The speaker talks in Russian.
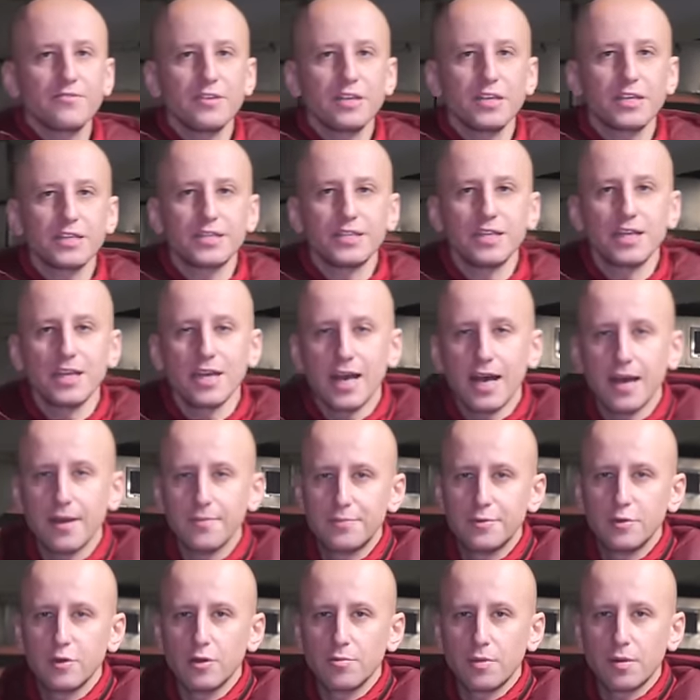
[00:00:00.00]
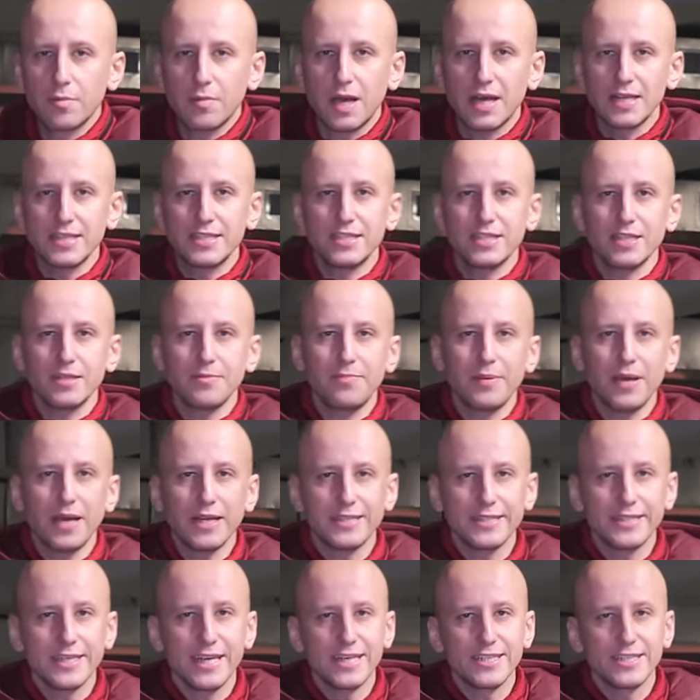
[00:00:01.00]
двигатели объемом
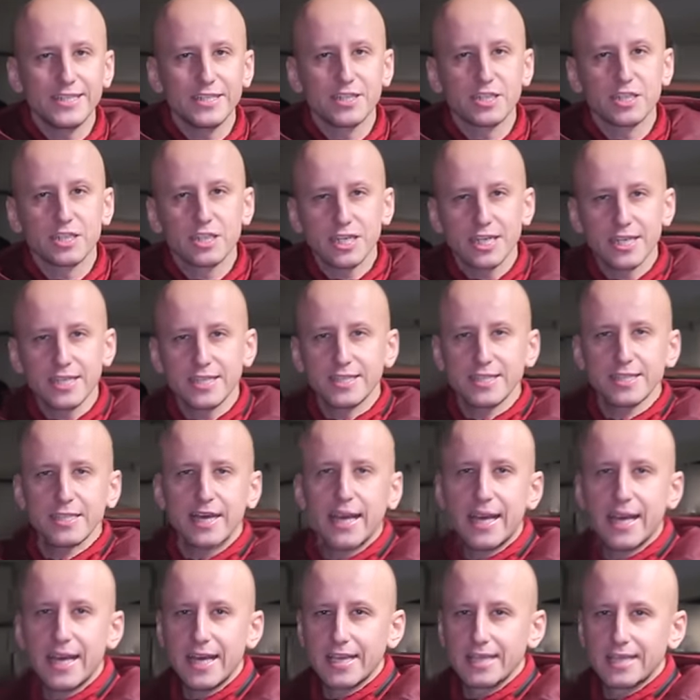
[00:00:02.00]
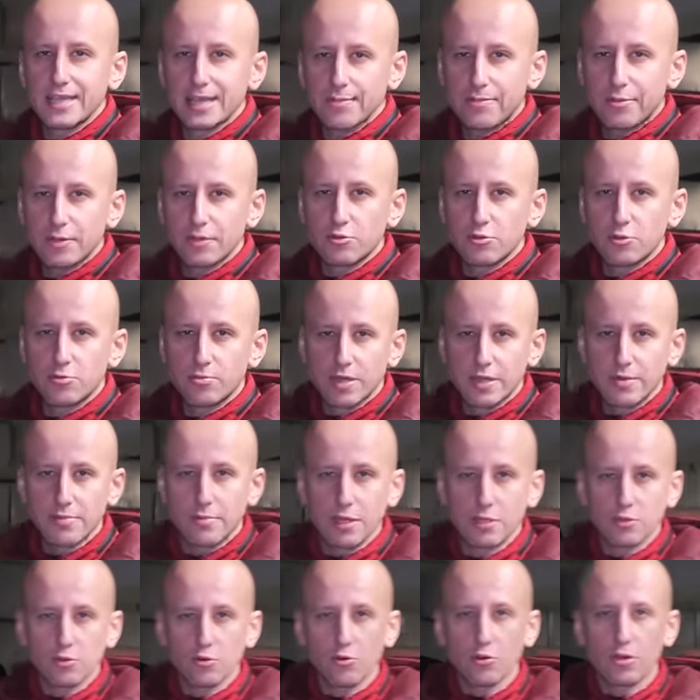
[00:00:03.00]
1.5 и 1.6 – это потомки
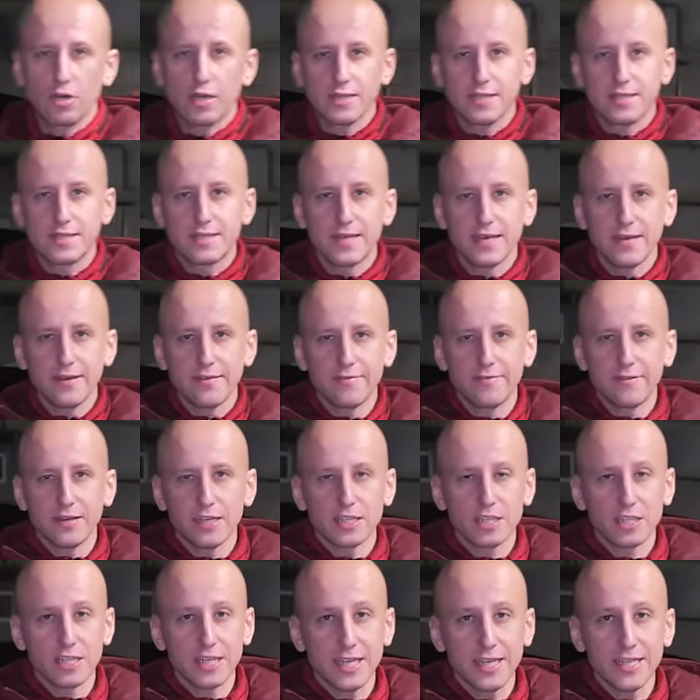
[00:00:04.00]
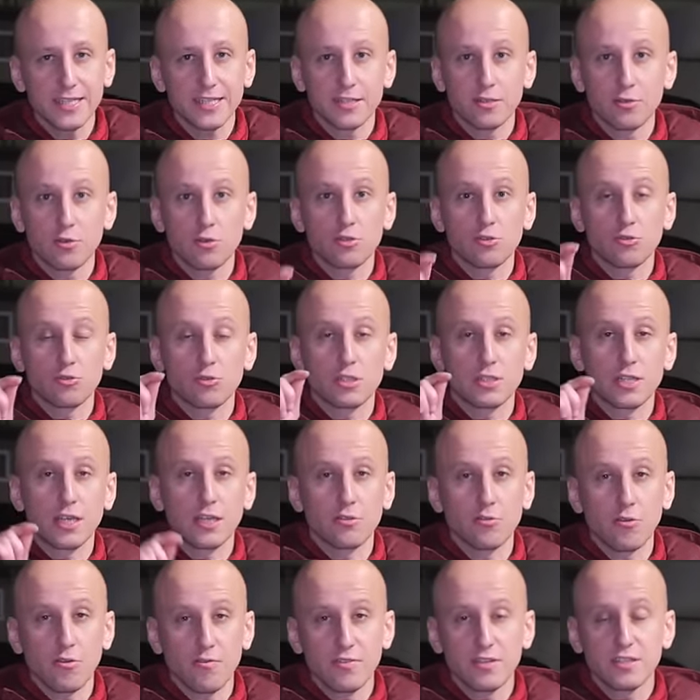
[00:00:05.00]
мотора DV6, но с
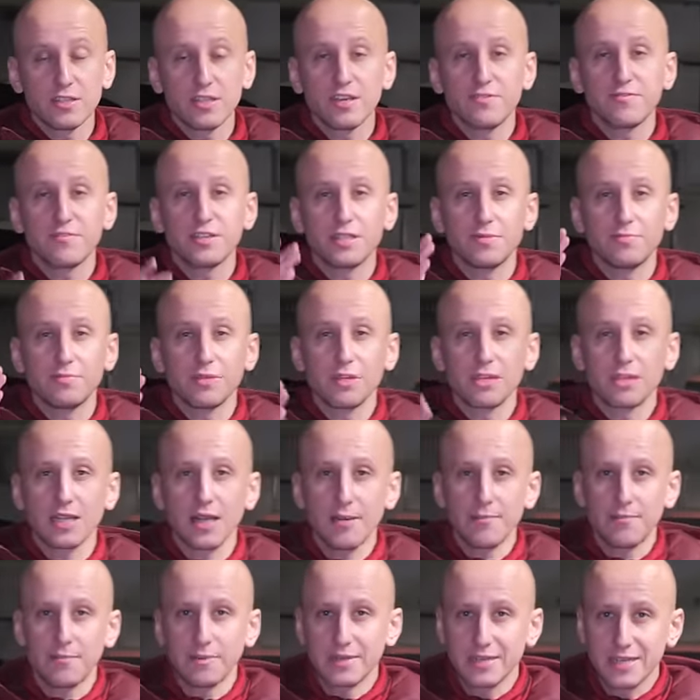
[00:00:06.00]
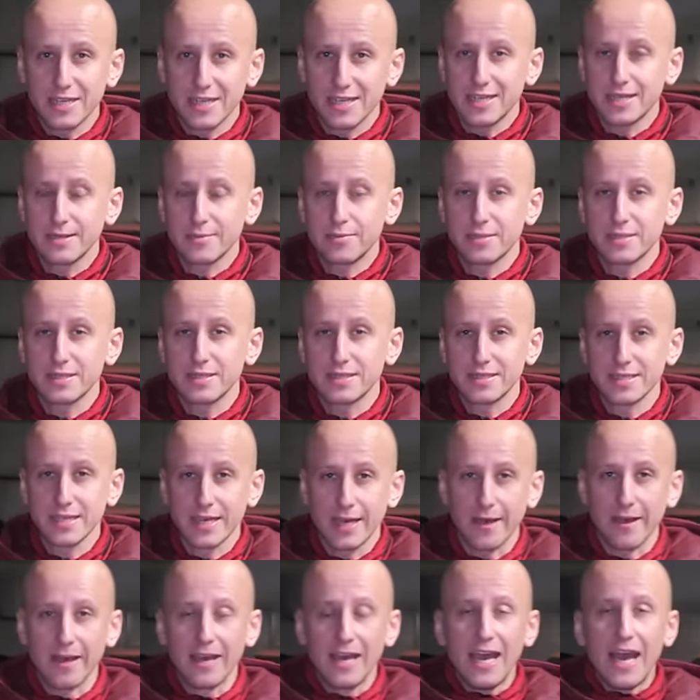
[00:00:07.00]
установленной восьмиклапанной ГБ БЦ.
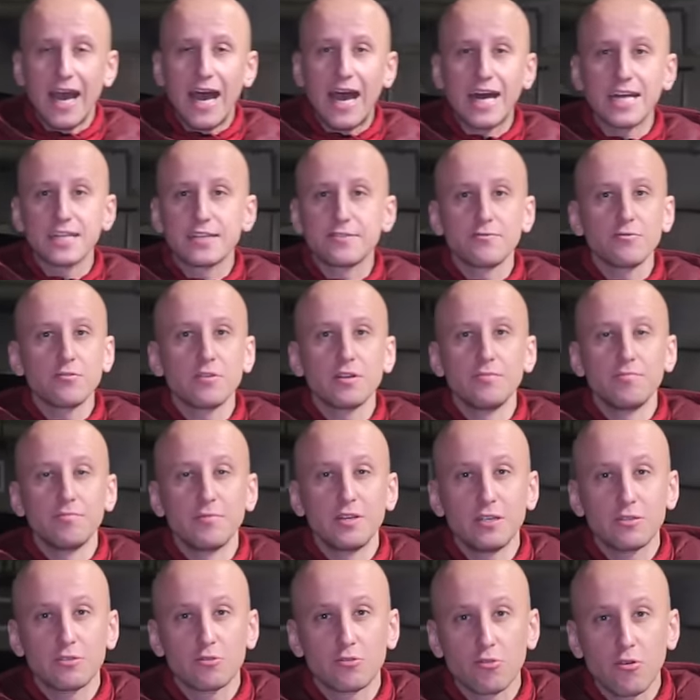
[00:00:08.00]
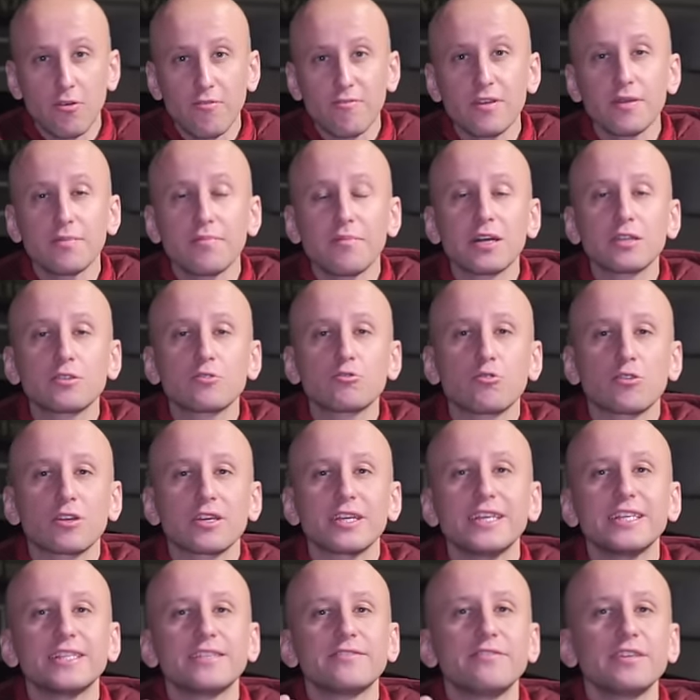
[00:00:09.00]
А двухлитровый мотор
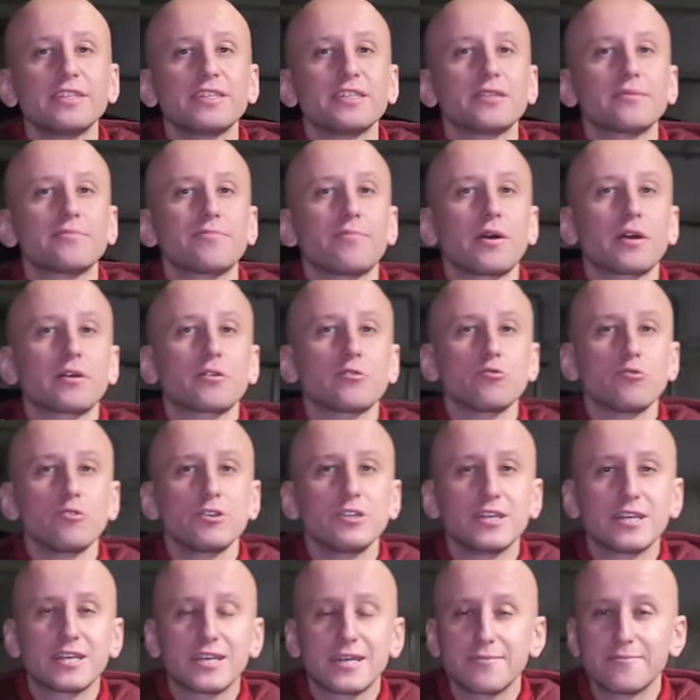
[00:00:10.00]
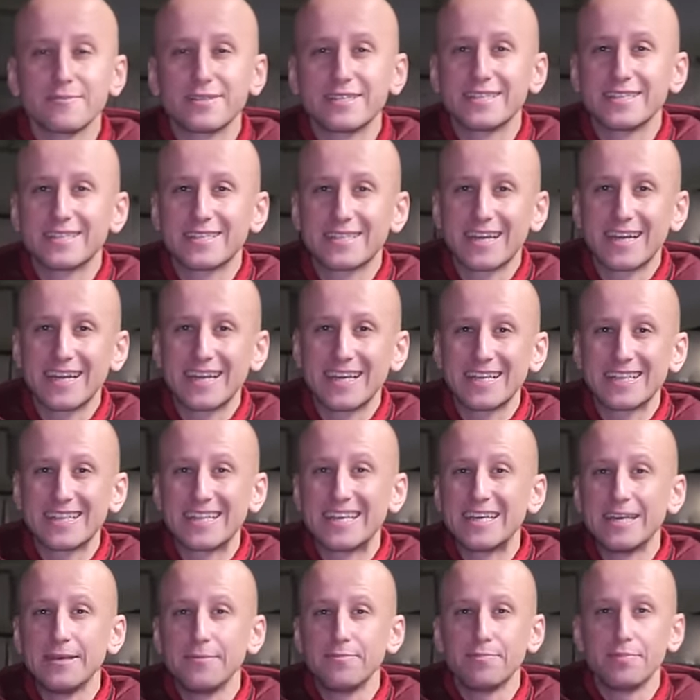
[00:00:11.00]
известен поклонникам Citroën
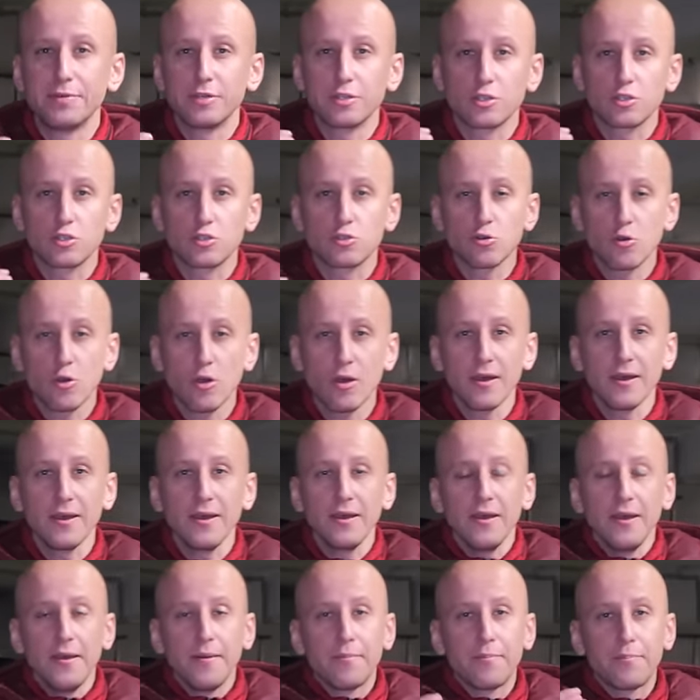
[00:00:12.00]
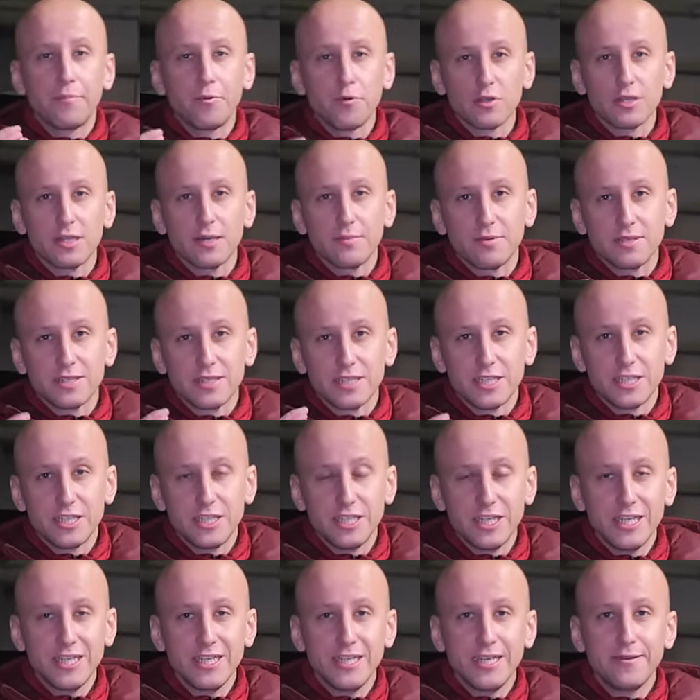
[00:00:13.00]
и Peugeot под
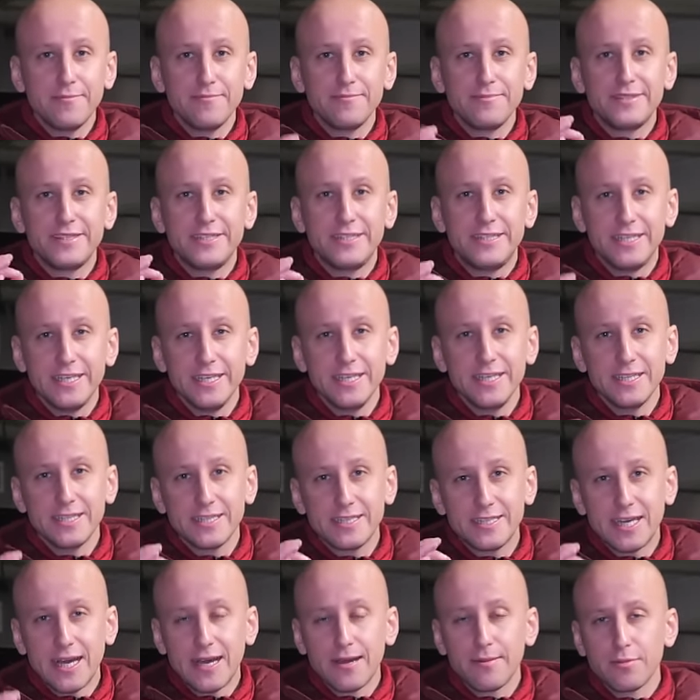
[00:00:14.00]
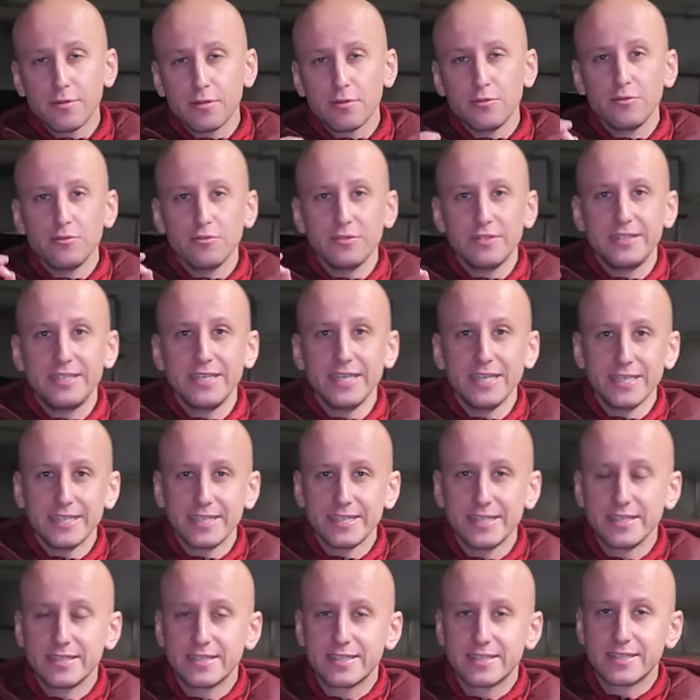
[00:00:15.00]
обозначением
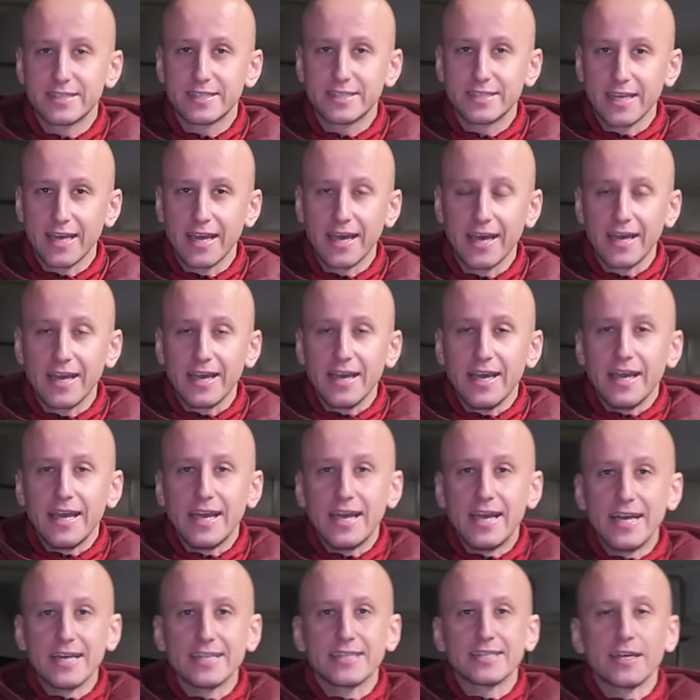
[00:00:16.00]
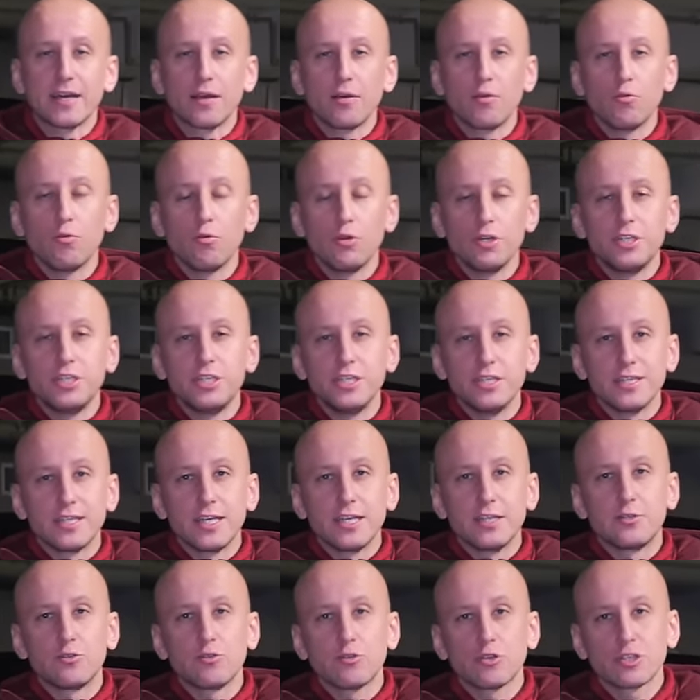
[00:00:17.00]
DW10C. Это очень
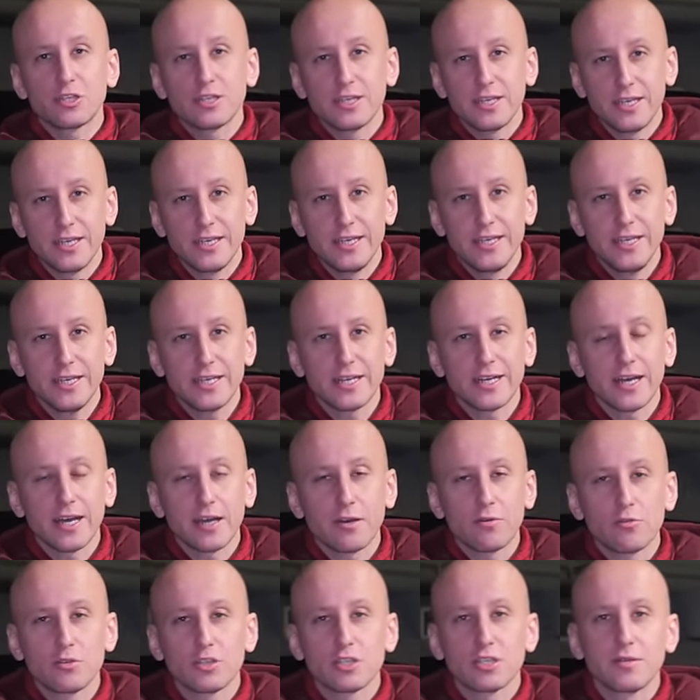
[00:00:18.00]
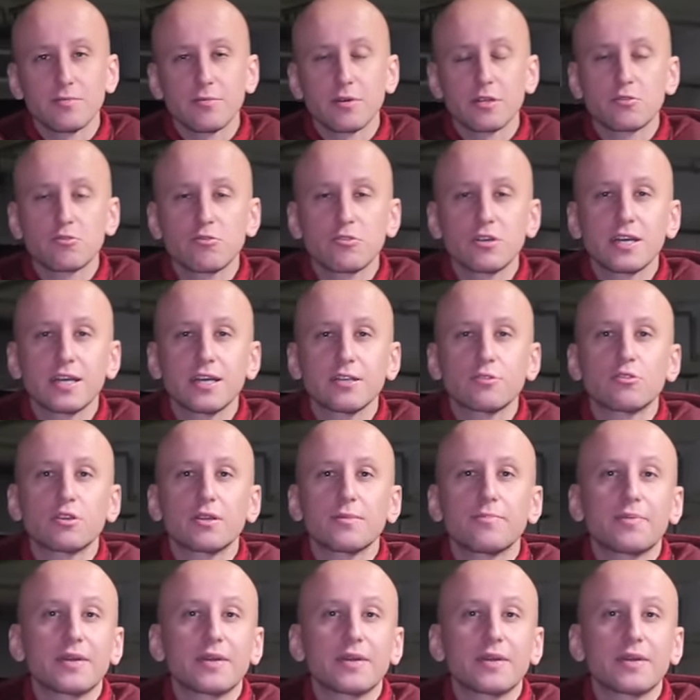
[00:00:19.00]
надежные и хорошие моторы, которые